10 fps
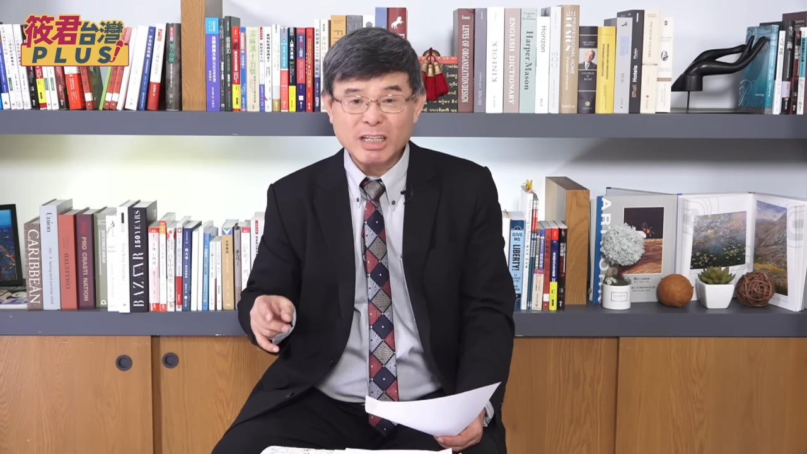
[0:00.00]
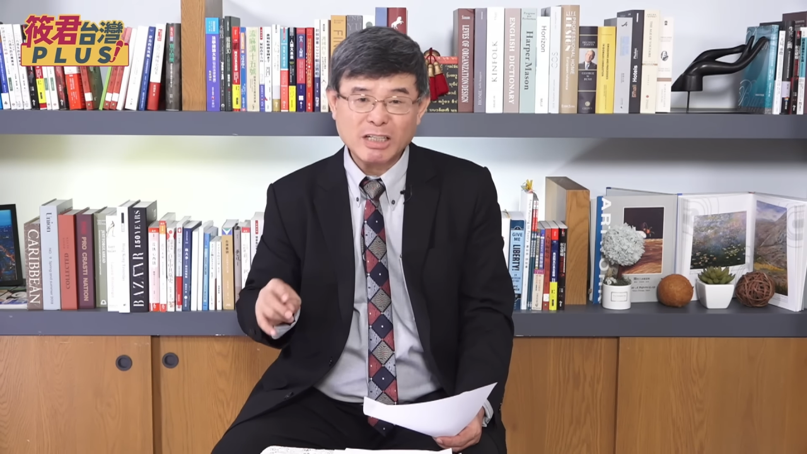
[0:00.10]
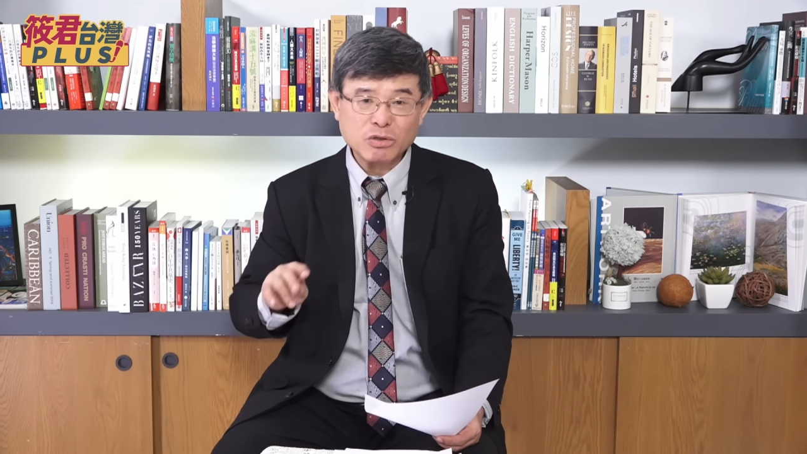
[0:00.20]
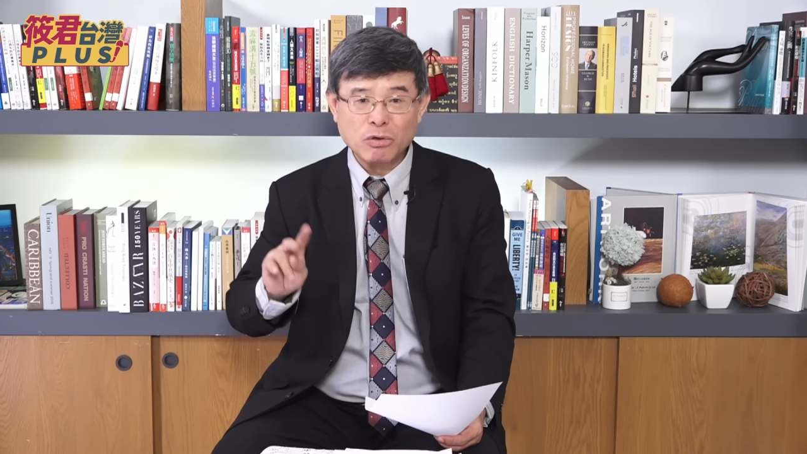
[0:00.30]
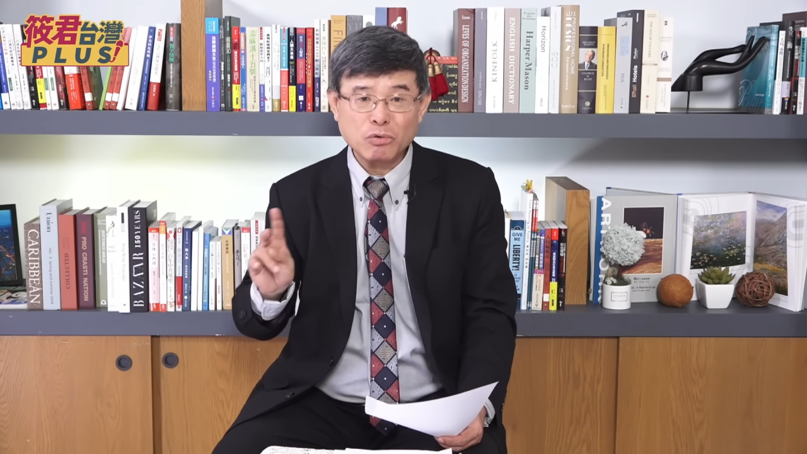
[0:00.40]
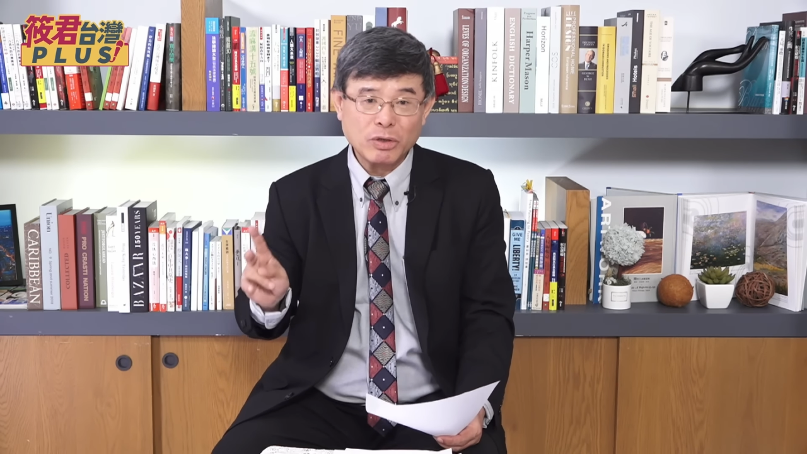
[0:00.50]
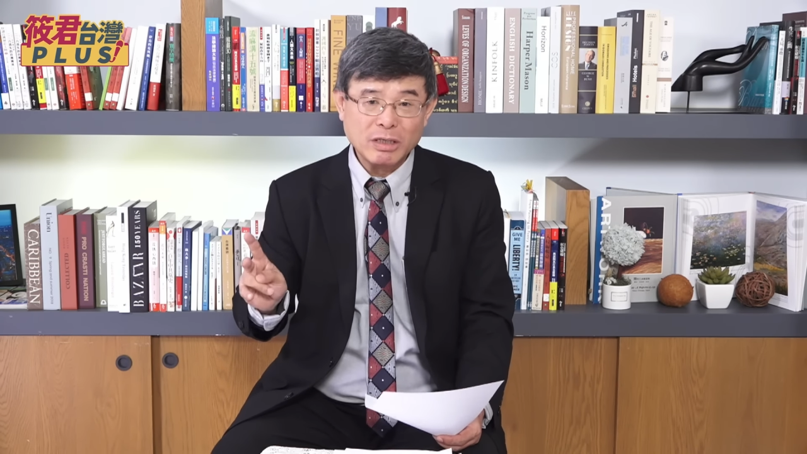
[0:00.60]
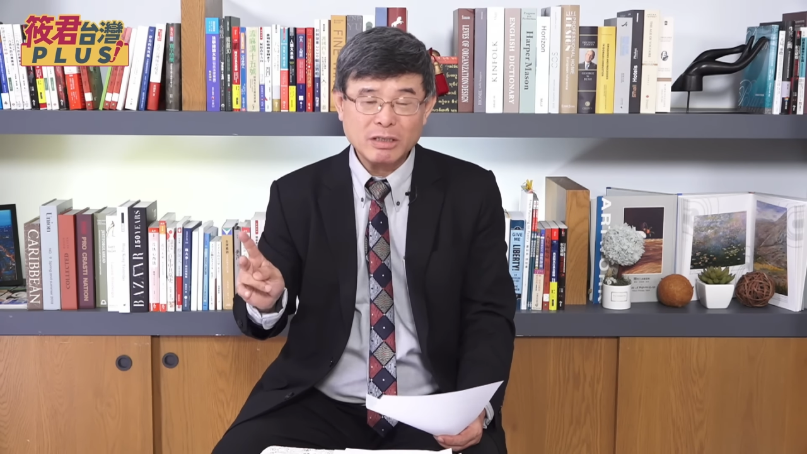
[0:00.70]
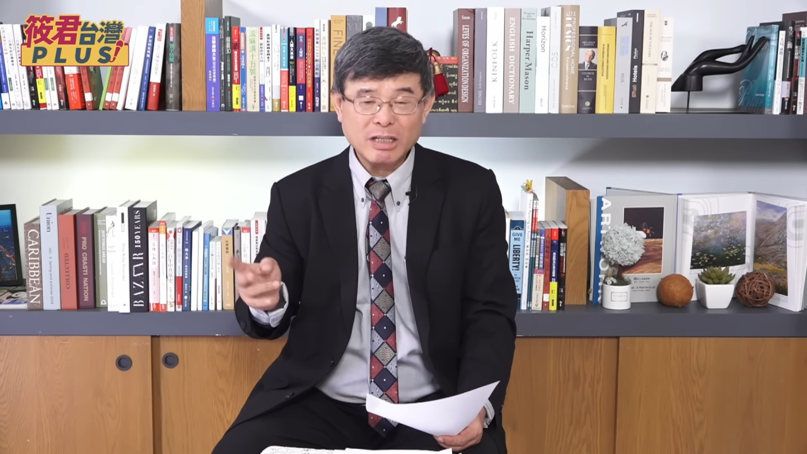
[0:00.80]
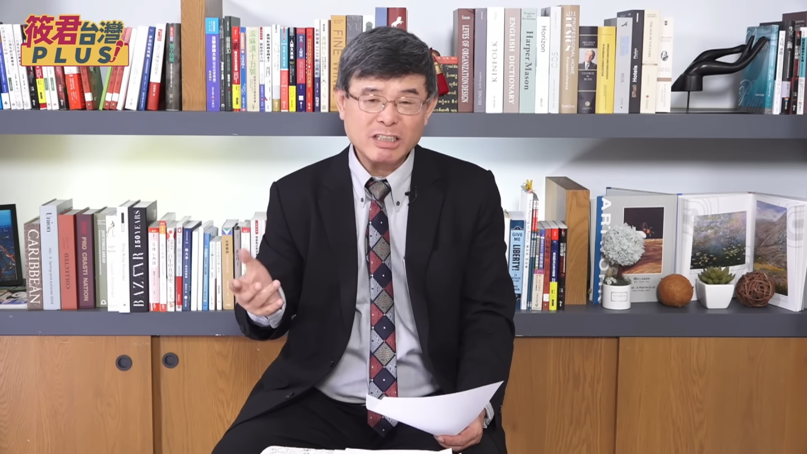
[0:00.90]
一个中国
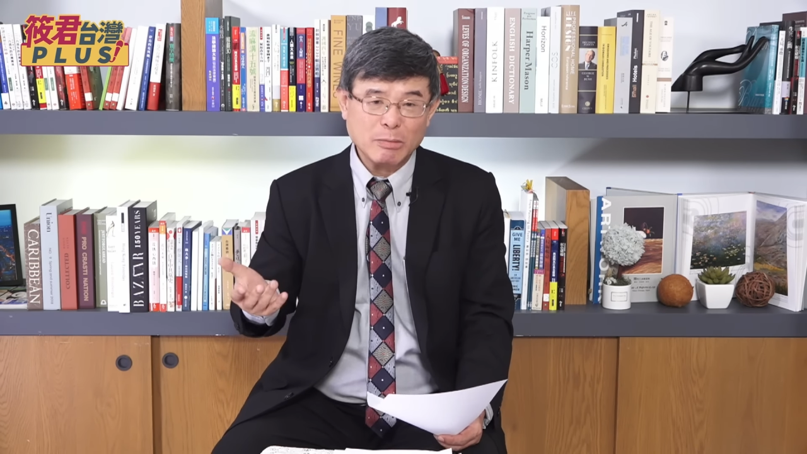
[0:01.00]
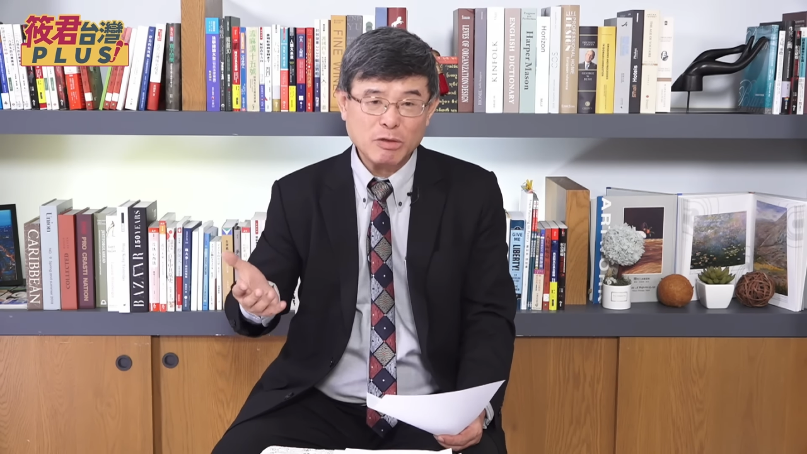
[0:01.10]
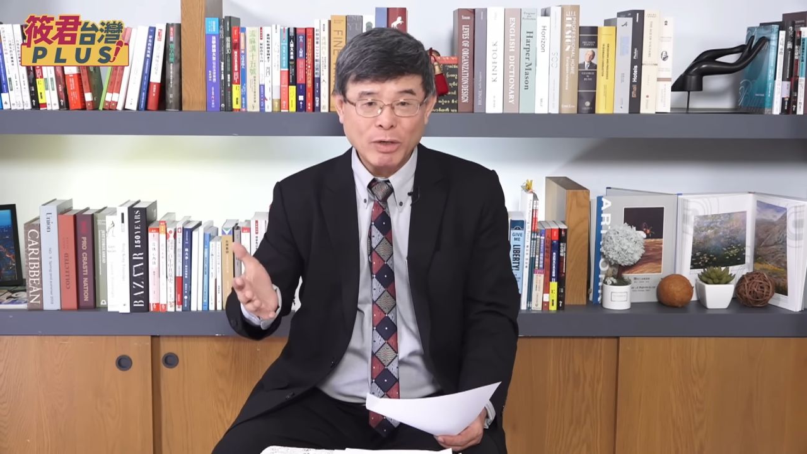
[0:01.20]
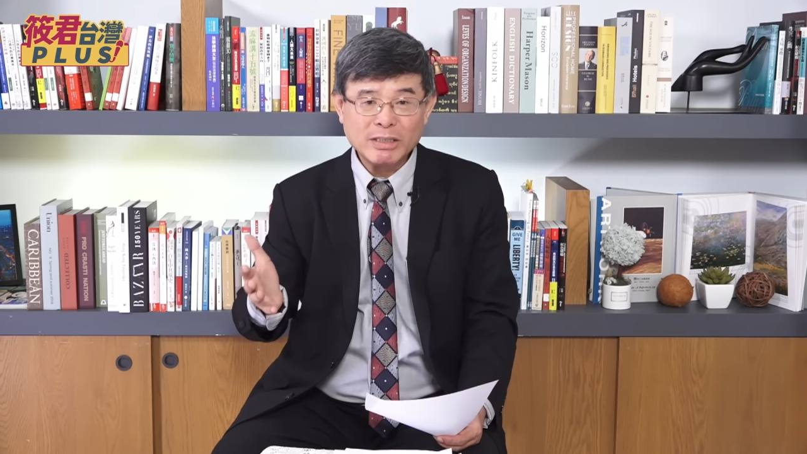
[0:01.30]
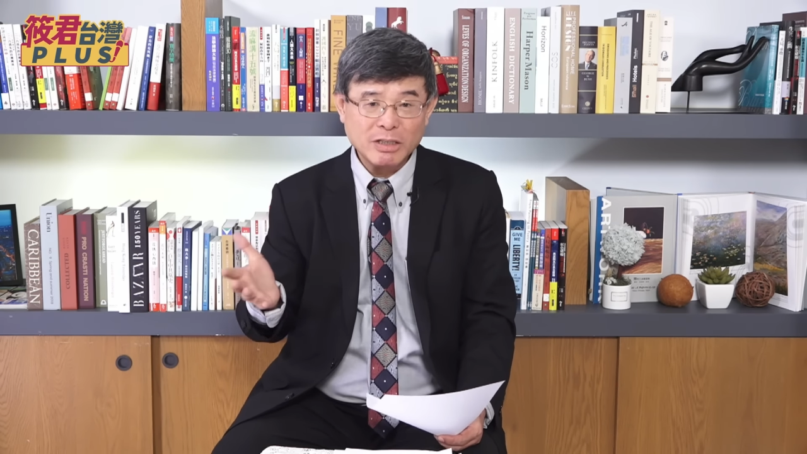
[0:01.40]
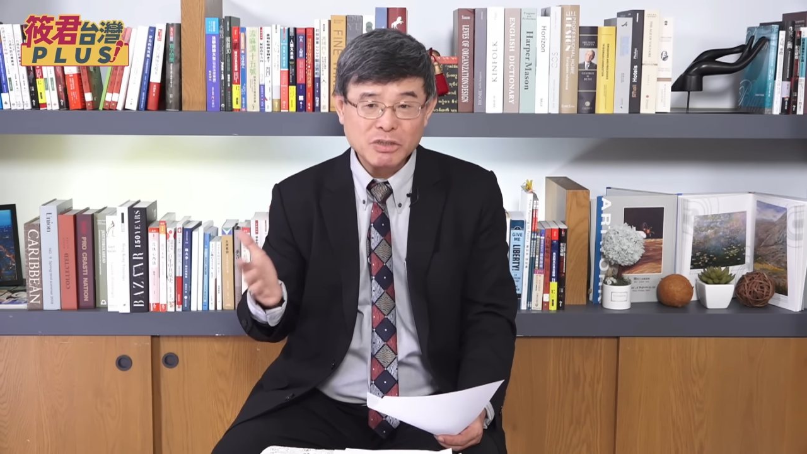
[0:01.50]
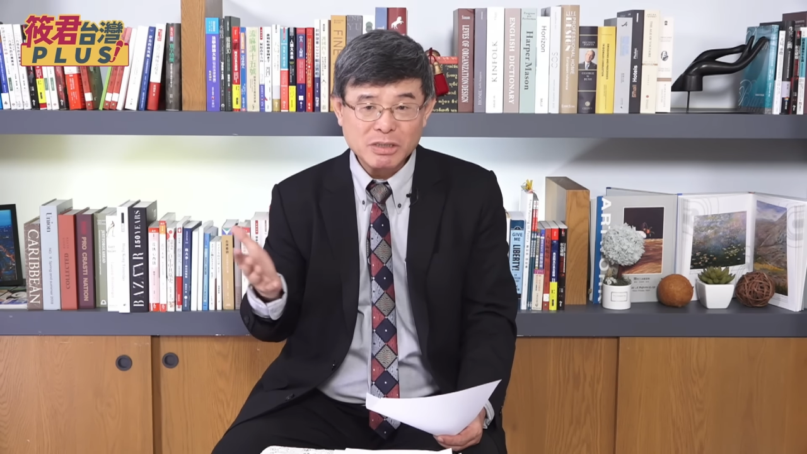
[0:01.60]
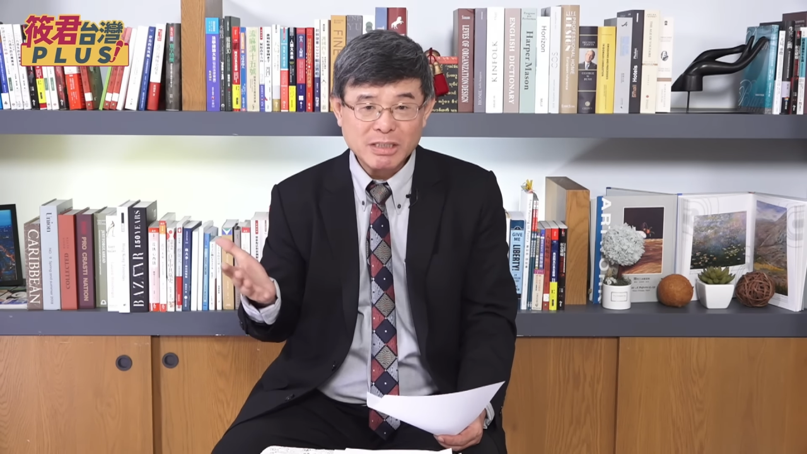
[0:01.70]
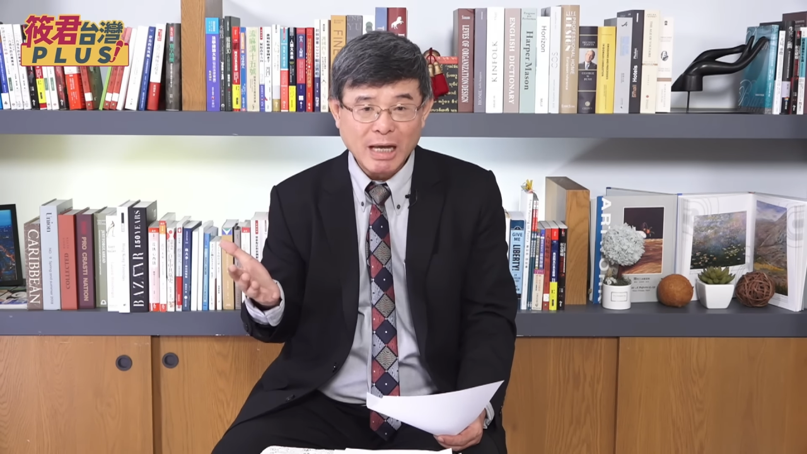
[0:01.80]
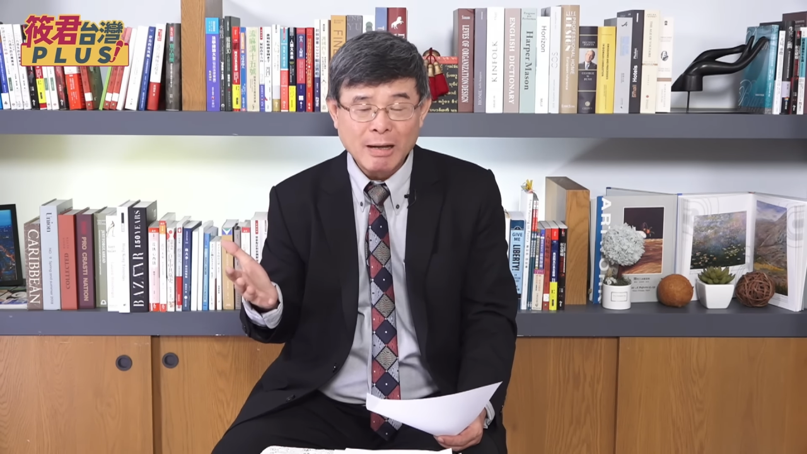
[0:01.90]
的那个什么原则
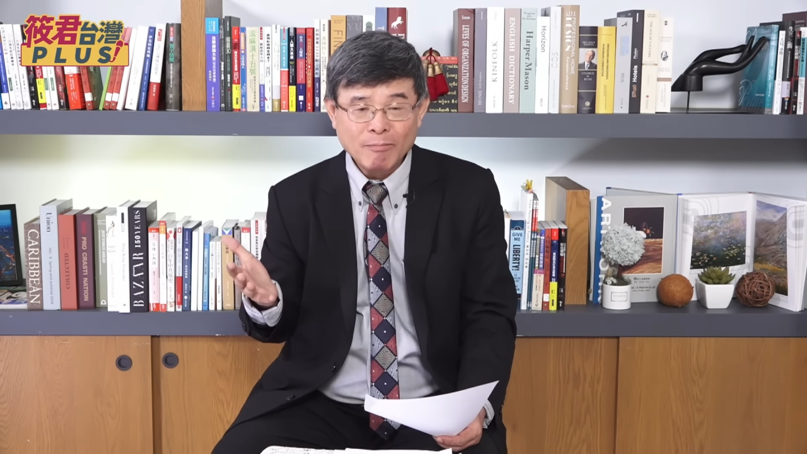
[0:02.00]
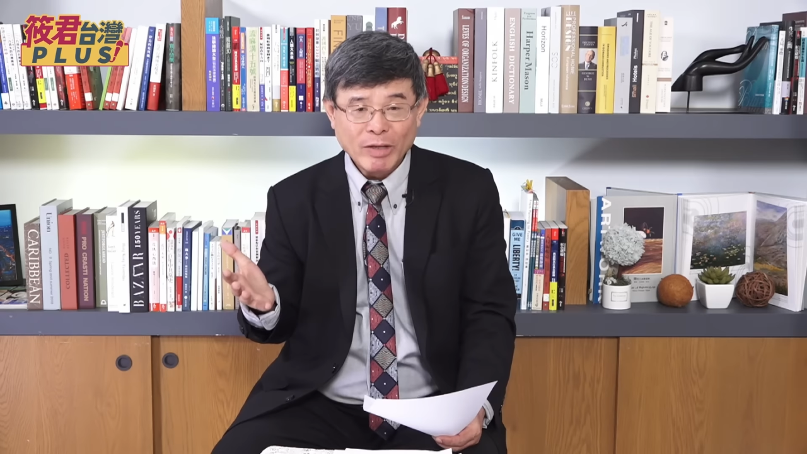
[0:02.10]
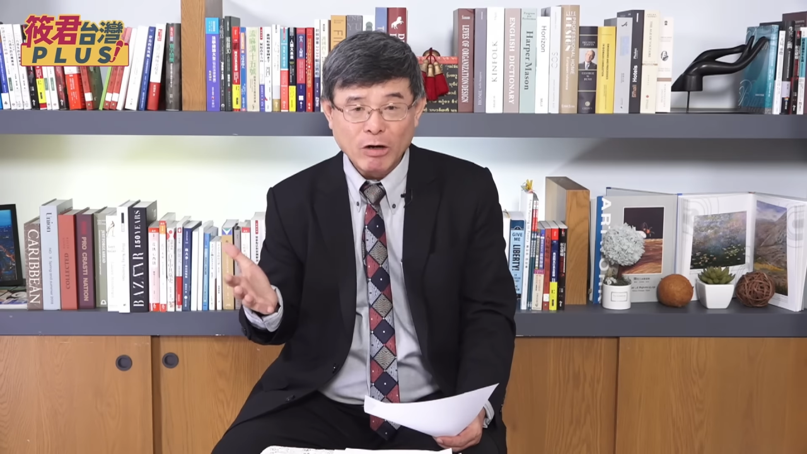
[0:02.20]
之下，